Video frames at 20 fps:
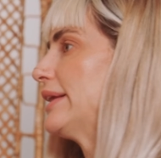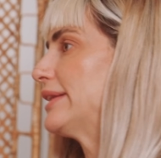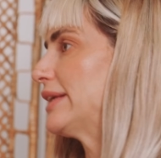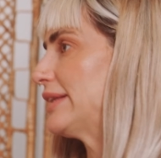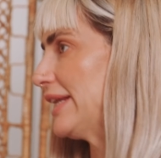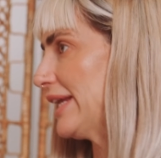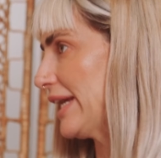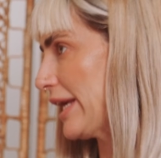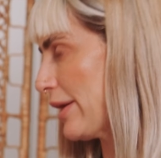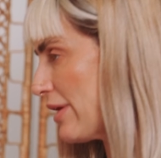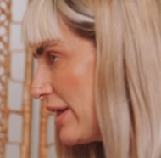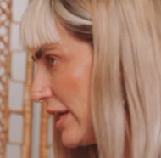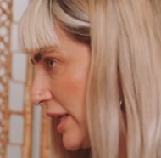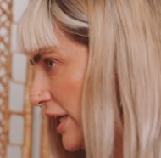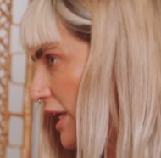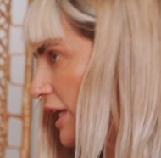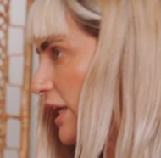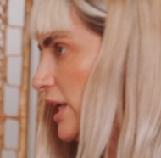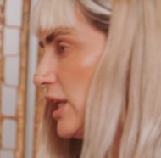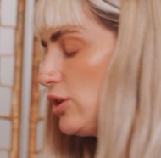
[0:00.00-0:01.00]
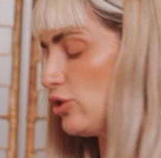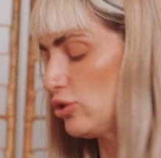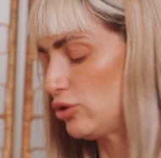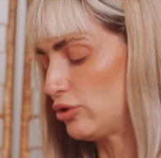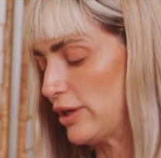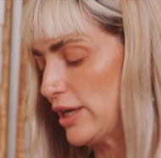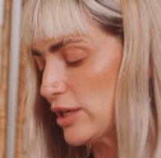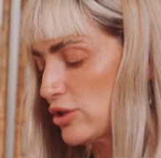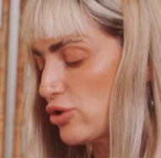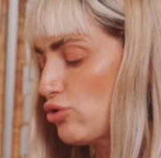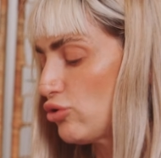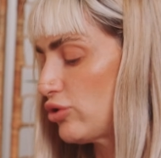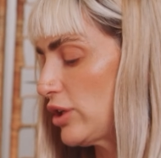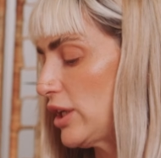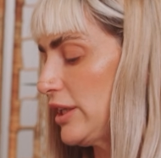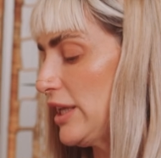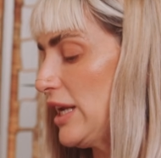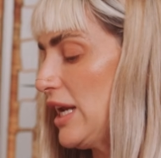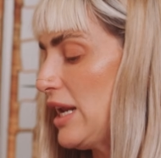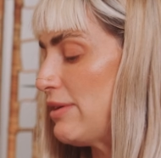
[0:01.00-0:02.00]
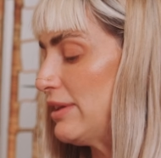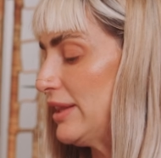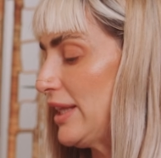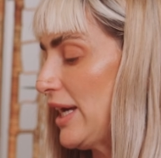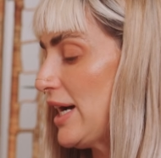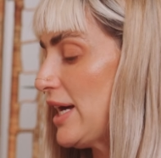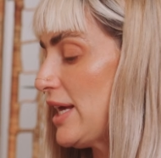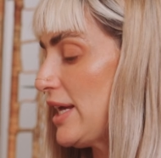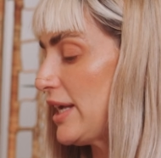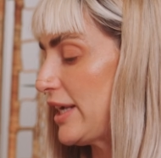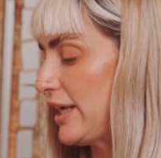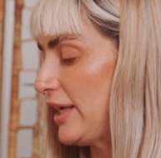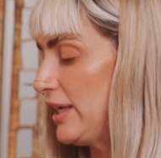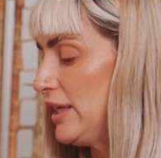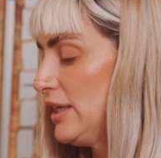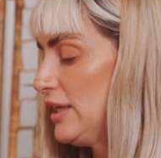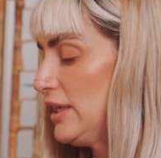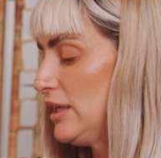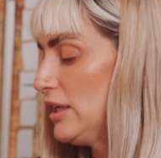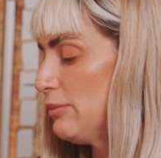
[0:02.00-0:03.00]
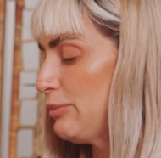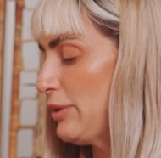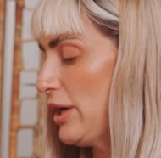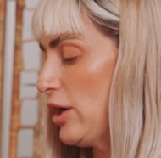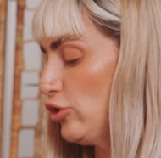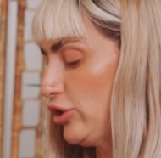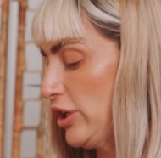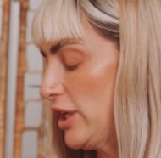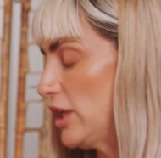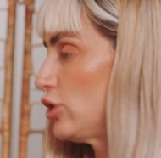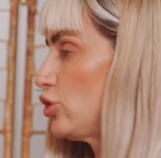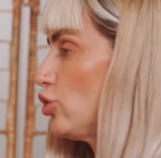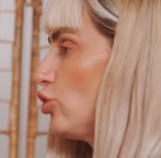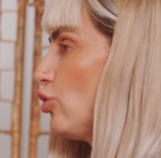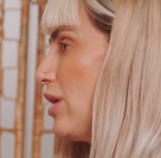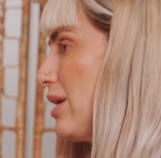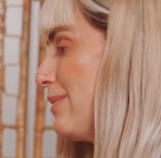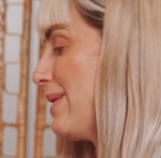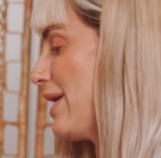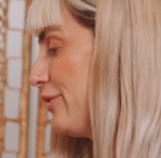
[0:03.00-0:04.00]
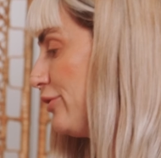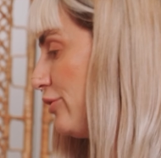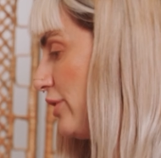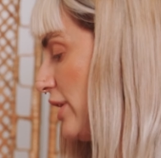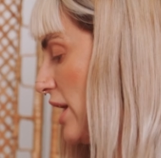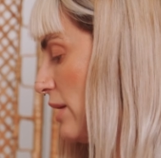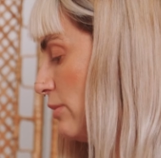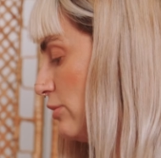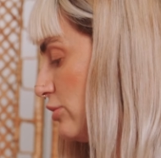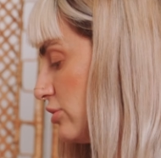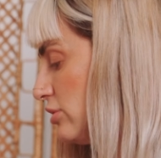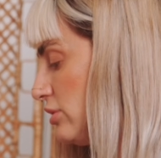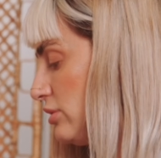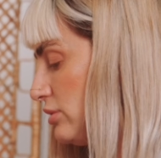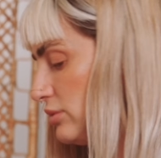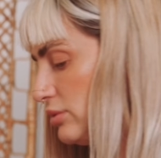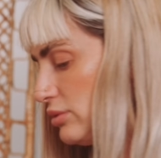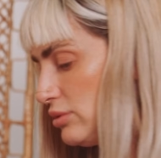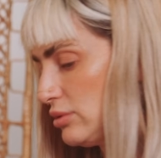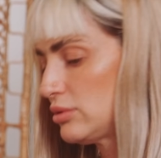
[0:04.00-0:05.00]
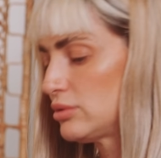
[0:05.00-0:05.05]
gente tiene que venir y todo eso y ustedes tienen la ventaja de que pues lo tienen todo a la mano, digamos, ¿no? Sí,